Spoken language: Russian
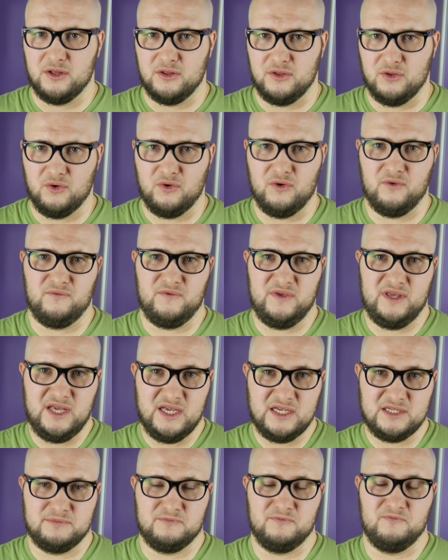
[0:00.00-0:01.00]
но
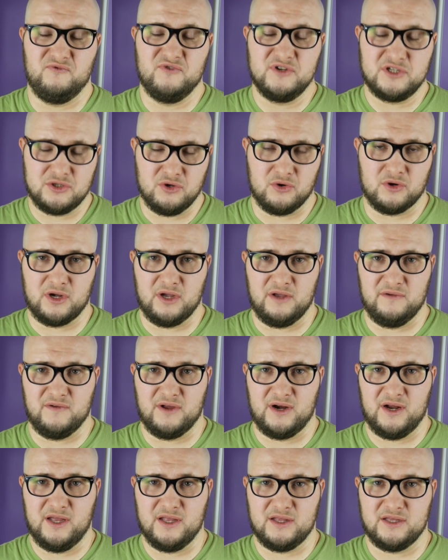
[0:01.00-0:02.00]
есть высокая
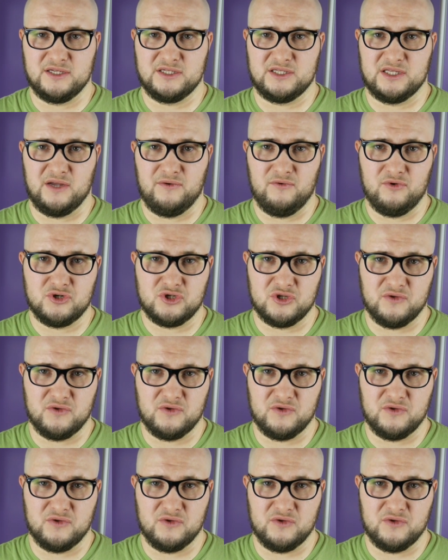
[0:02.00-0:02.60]
вероятность того,